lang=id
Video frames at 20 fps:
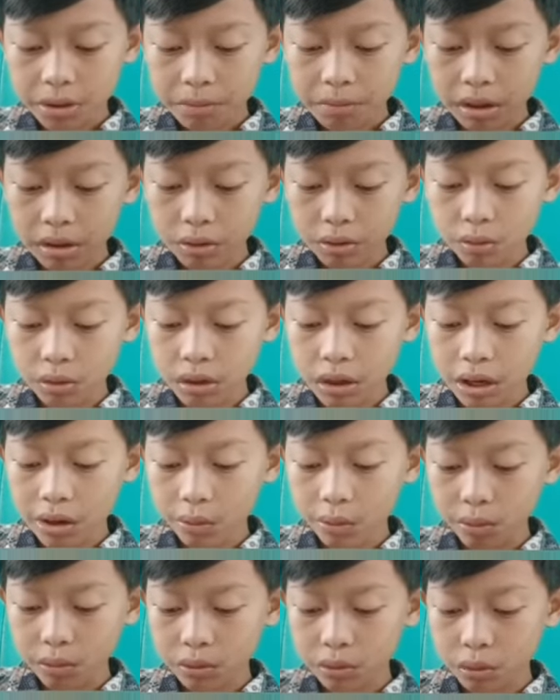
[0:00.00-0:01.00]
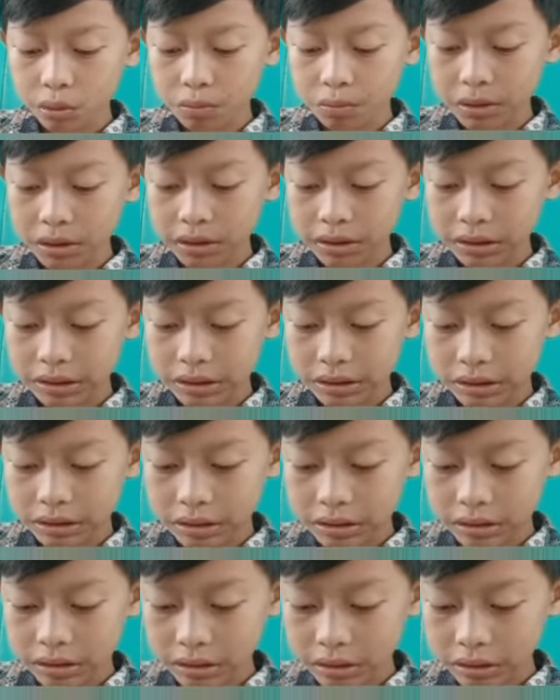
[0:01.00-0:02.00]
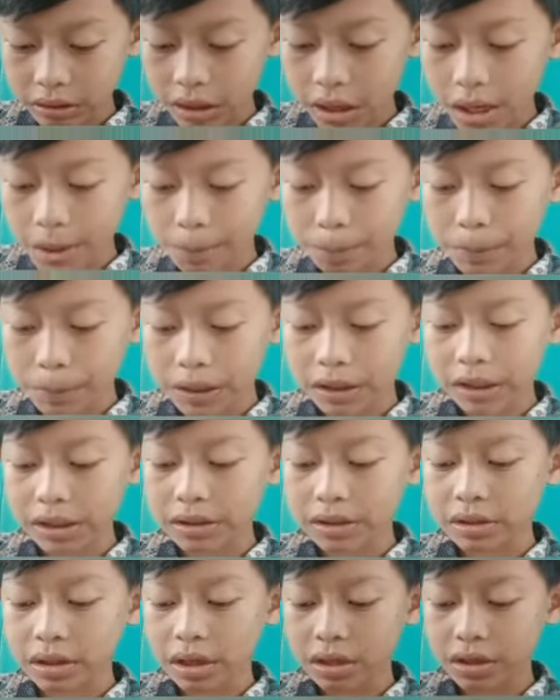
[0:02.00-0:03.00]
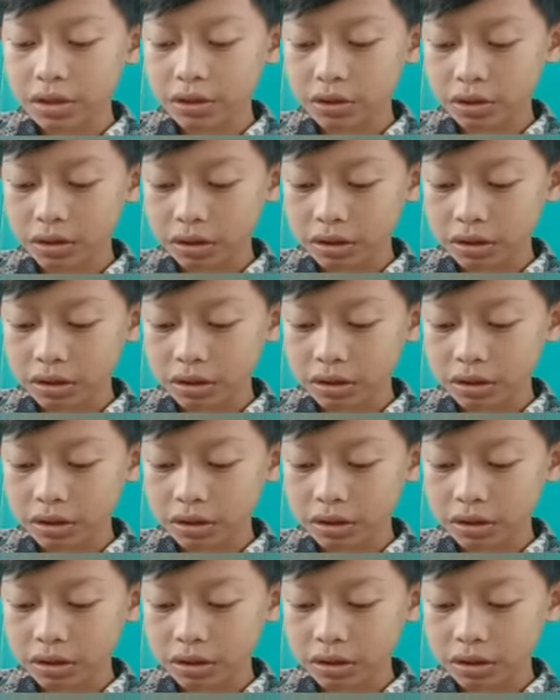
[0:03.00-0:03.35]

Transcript: berguna untuk mencegah panas dari